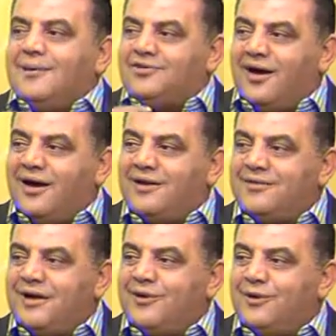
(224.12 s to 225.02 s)

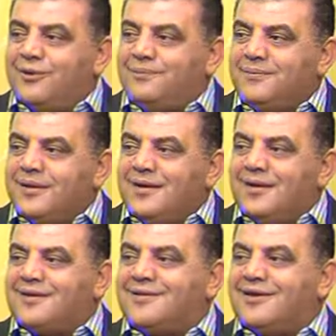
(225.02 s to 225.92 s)
شقرنا اليوم
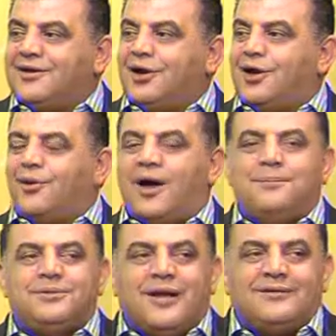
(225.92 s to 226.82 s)
كتير حلو
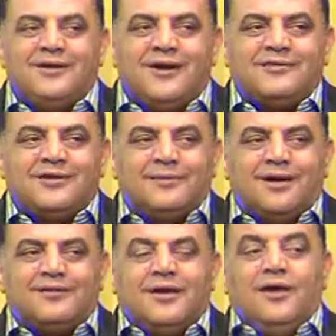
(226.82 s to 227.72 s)
عم بتعطيها
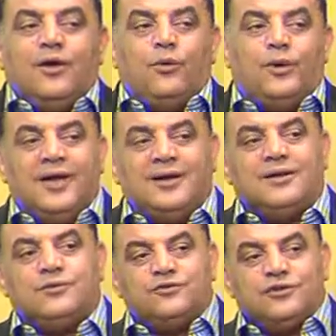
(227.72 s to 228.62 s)
سماد
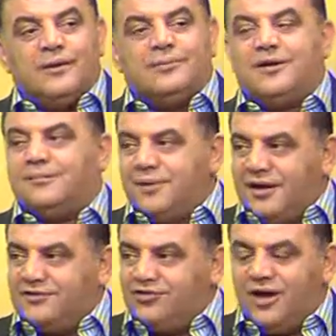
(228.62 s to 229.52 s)
ولكن مستقبلا
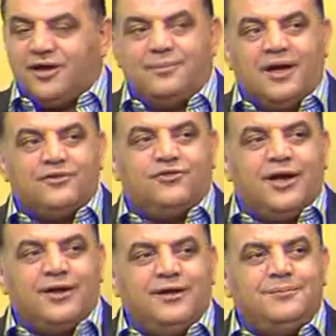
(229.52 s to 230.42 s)
بعد شهر بعد
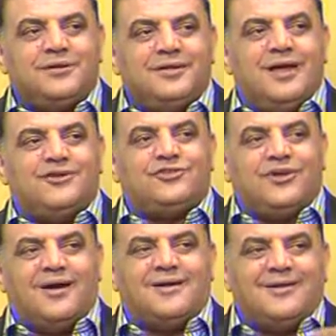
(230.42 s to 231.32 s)
شهرين بتلاقي
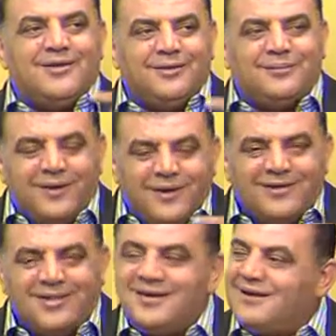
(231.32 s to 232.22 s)
الشعر كثف
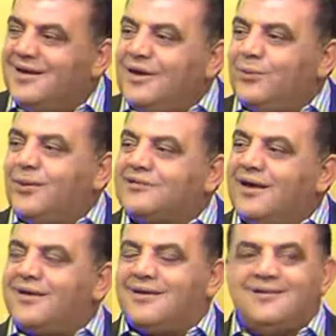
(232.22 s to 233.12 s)
أكثر
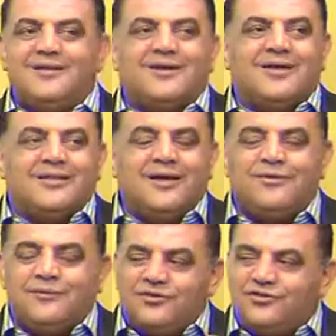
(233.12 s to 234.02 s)
وصار عندنا
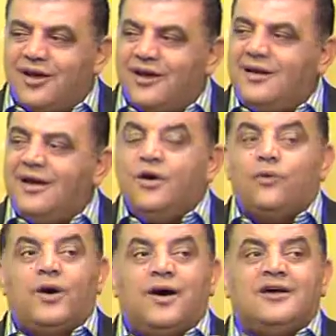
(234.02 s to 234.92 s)
كثافة في الشعر
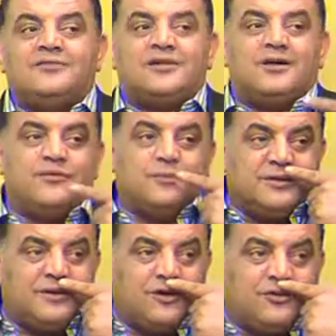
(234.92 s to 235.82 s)
وخاصة في
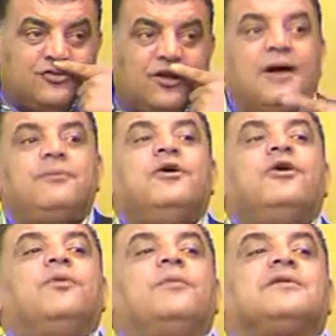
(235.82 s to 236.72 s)
منطقة الشعب
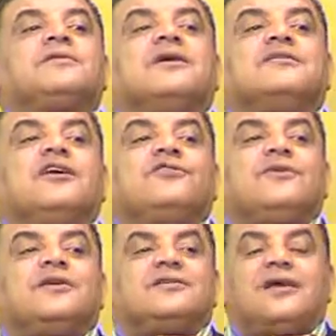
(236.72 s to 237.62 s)
ومنطقة
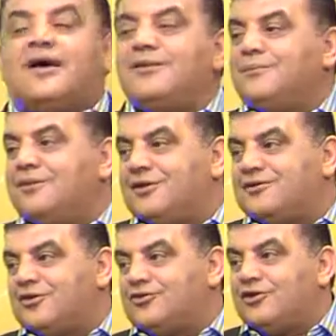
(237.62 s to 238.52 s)
أسفل الدقن من
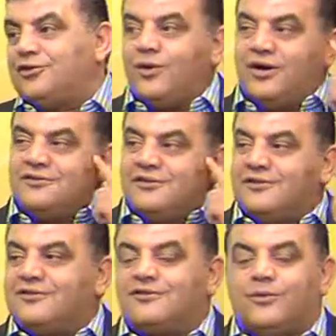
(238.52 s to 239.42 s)
التشقير وخاصة
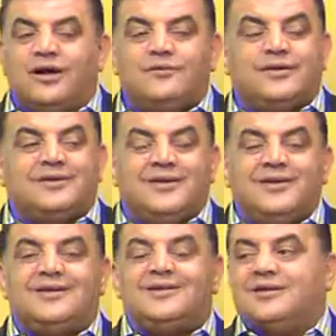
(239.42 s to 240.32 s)
السوالف
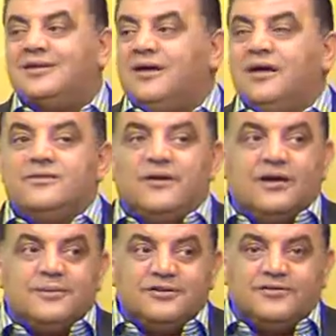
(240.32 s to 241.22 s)
كتير كتير
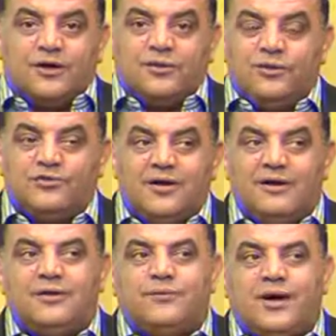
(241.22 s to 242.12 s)
فأنا بنصح كل
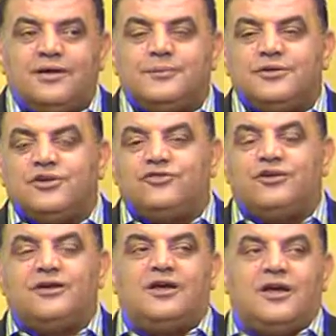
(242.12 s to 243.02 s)
سيدة في عدم
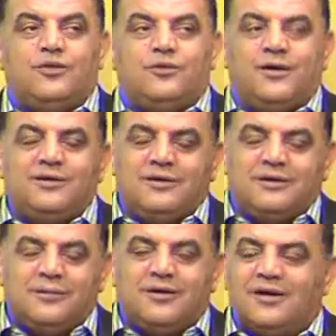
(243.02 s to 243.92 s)
التشقير لأنه مادة
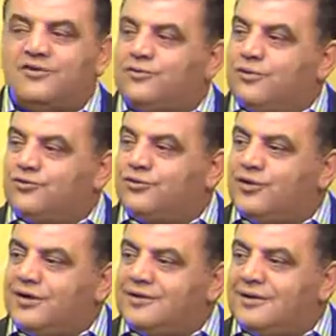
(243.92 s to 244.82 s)
كيميكالز
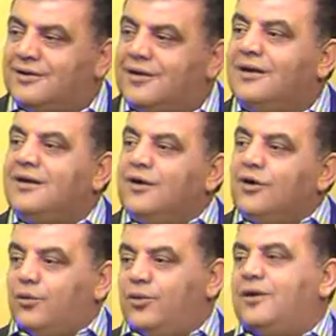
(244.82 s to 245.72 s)
موجودة كتير
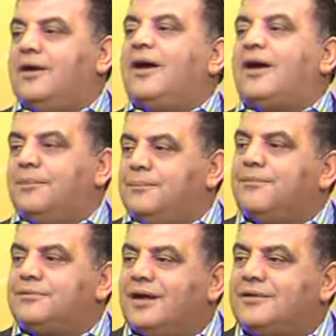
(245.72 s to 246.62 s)
وهي عم
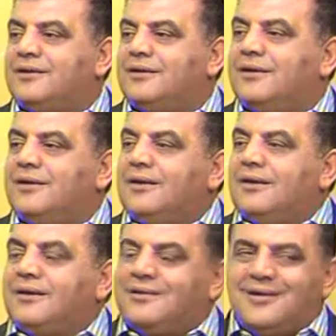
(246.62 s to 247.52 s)
تعطي
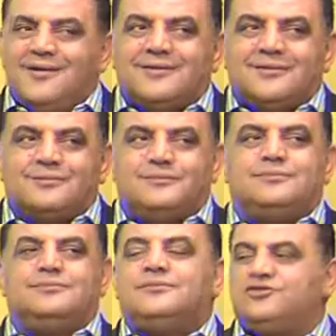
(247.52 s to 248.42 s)
كتير
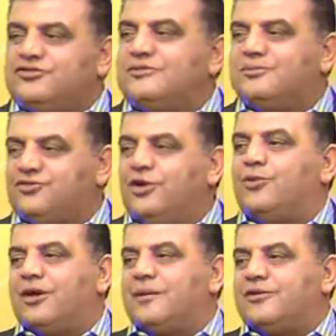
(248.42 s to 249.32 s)
مش مش
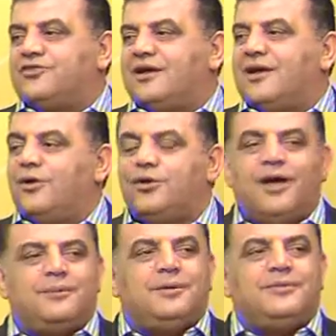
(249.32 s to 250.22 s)
حلوه للبشره يعني
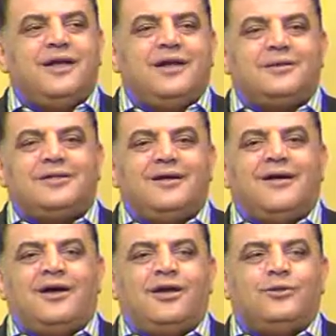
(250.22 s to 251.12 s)
اوكي بالبدايه
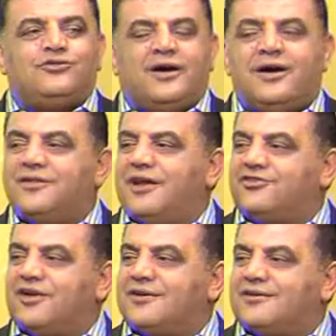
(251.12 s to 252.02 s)
بتلاقيها حلوه شقرنا
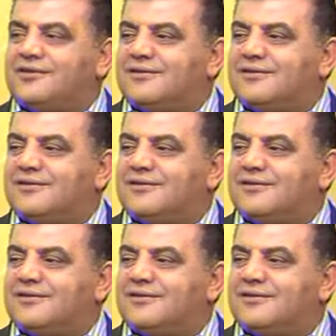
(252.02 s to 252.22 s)
هالشعره